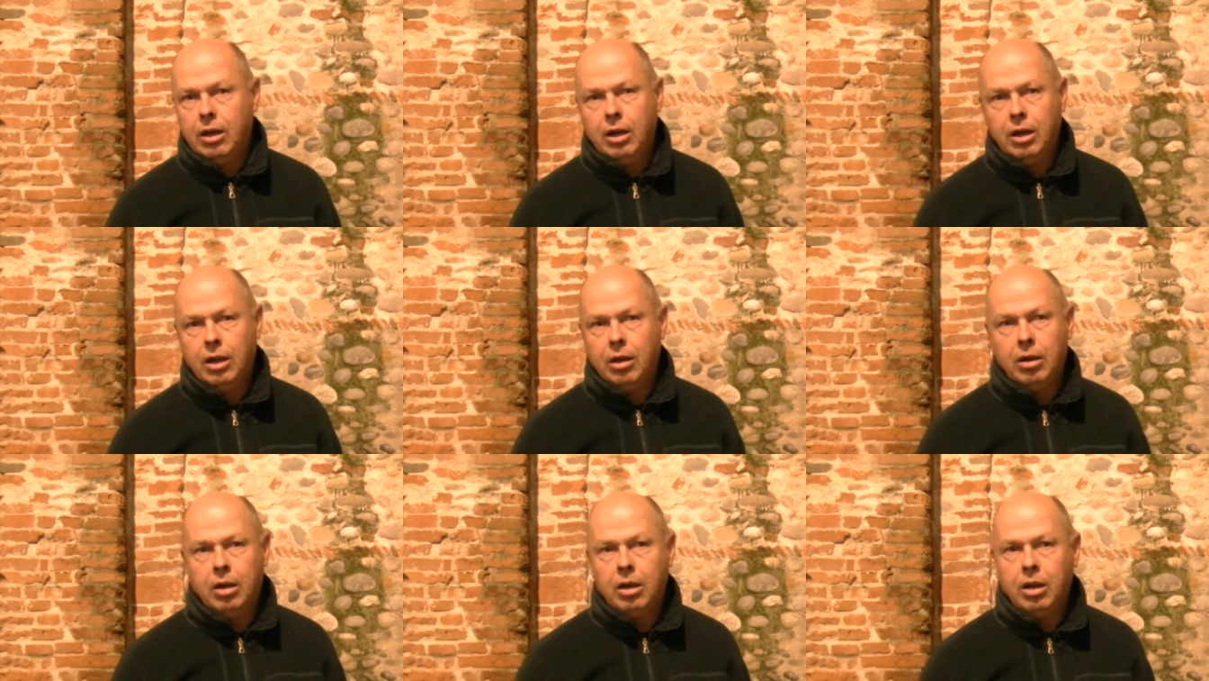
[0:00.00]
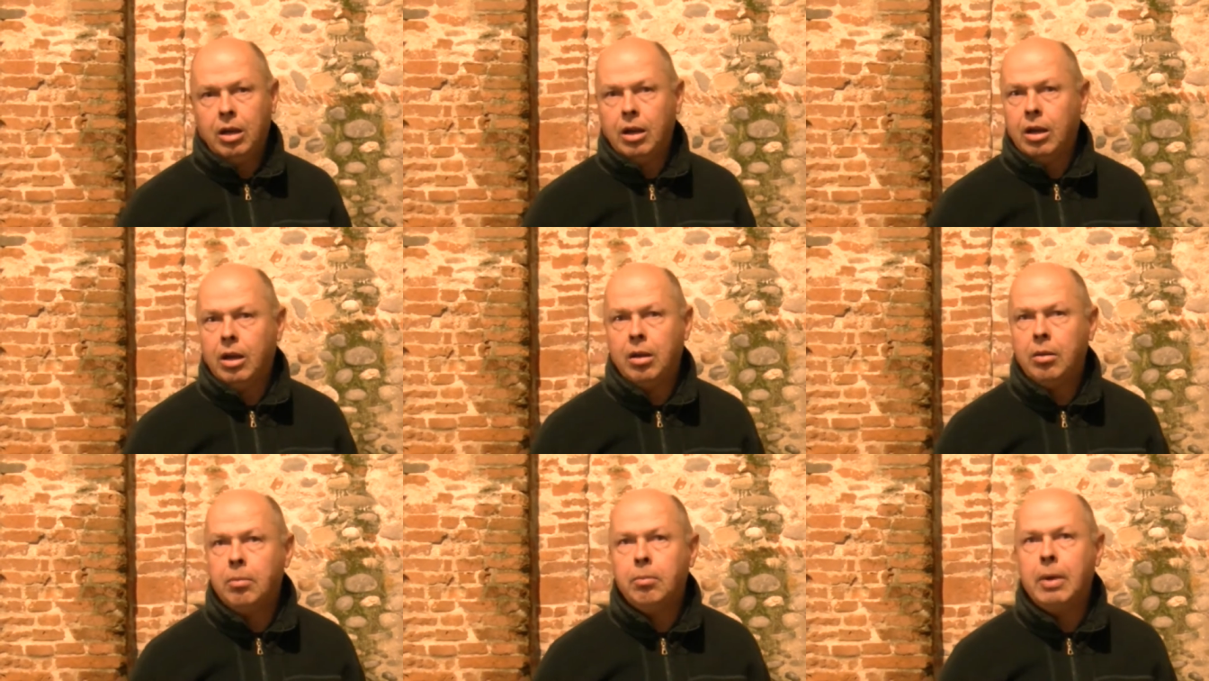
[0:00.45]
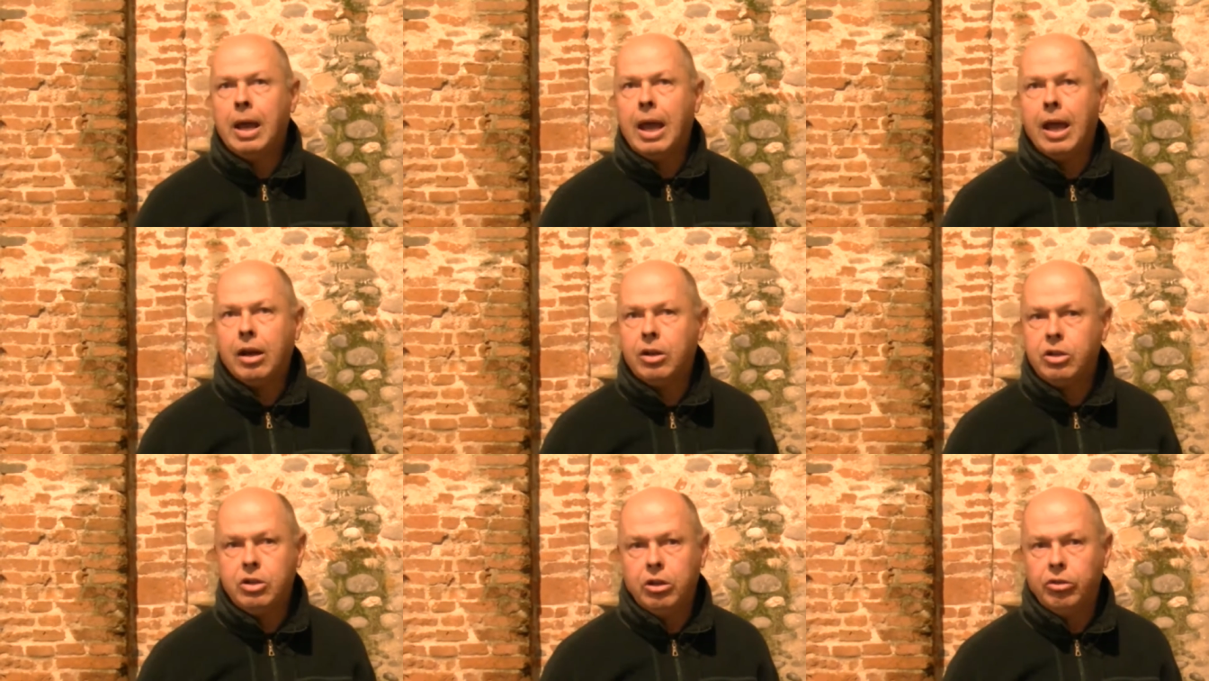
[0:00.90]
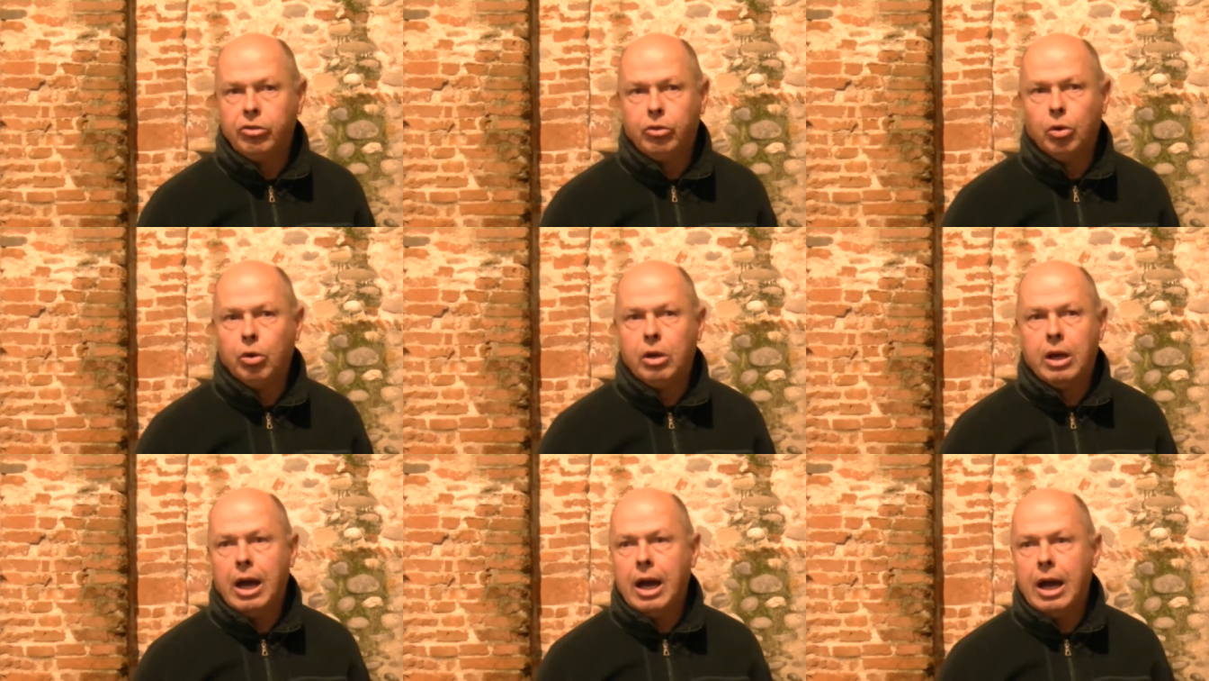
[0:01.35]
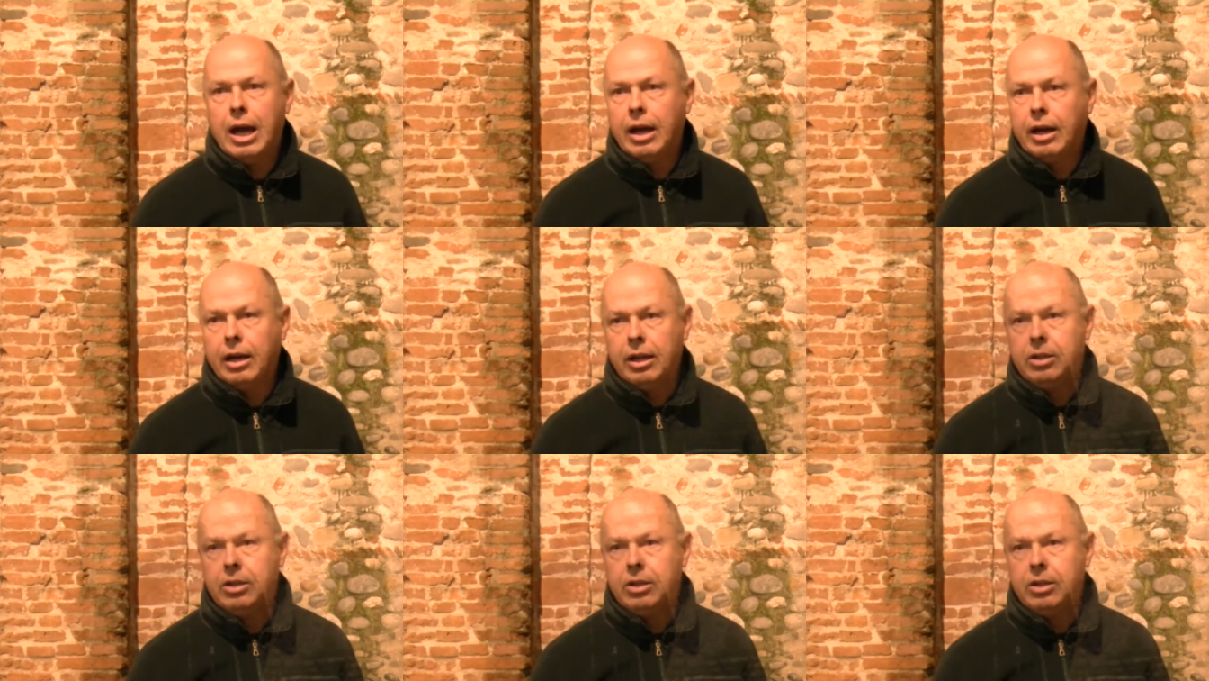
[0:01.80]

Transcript: eh, merci, stoccare,